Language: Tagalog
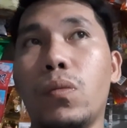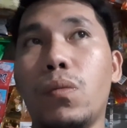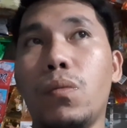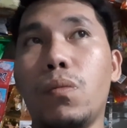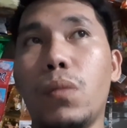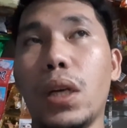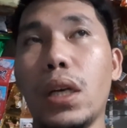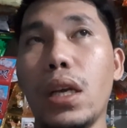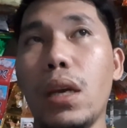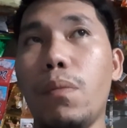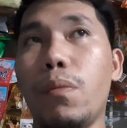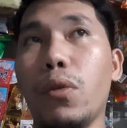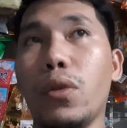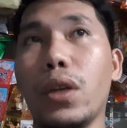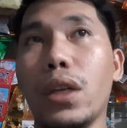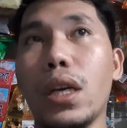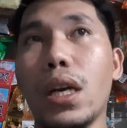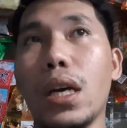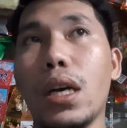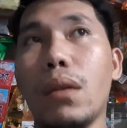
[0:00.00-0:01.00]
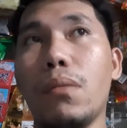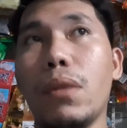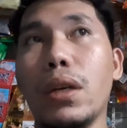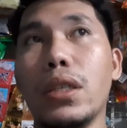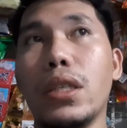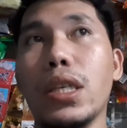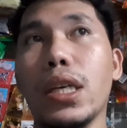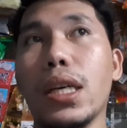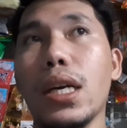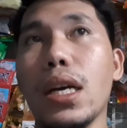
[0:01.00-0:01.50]
mag-ipon ka,
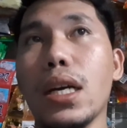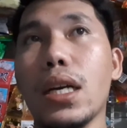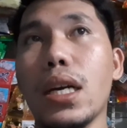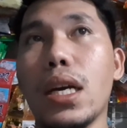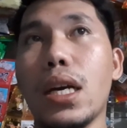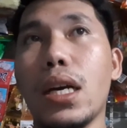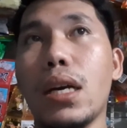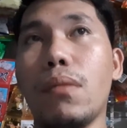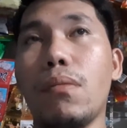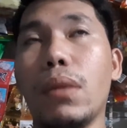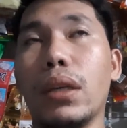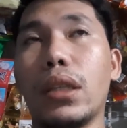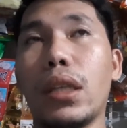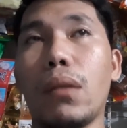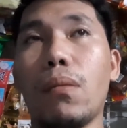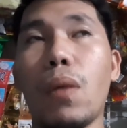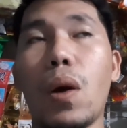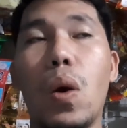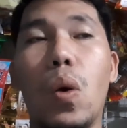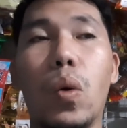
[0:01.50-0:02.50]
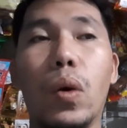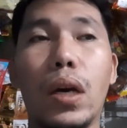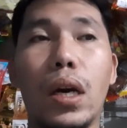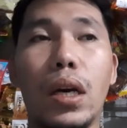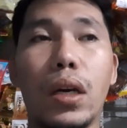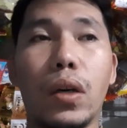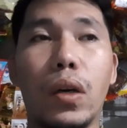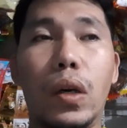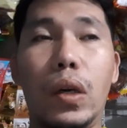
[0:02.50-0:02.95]
magtiyaga ka, magtrabaho ka,